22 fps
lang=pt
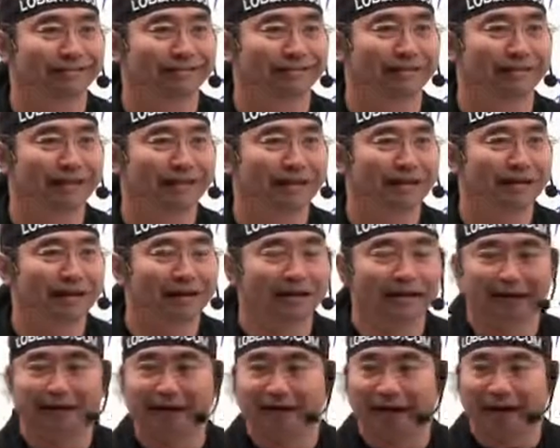Né?
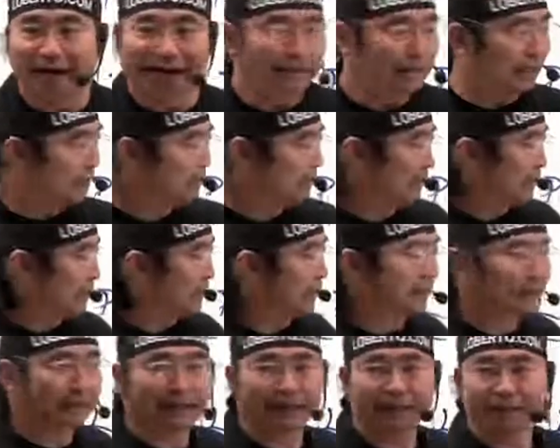Aí ele vai
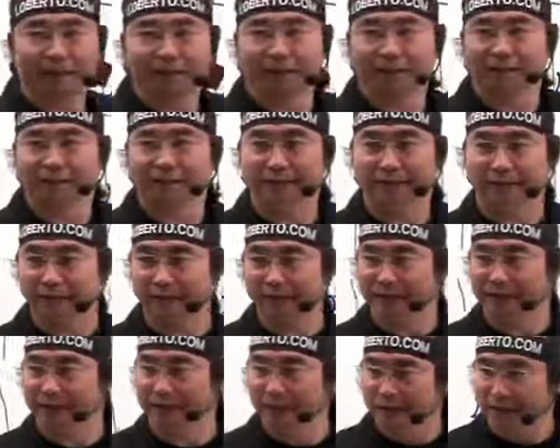tentar
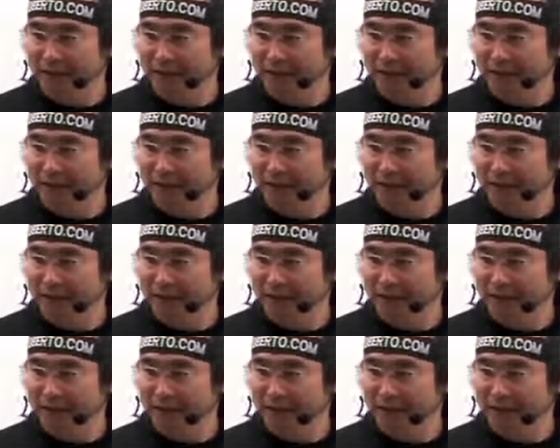né,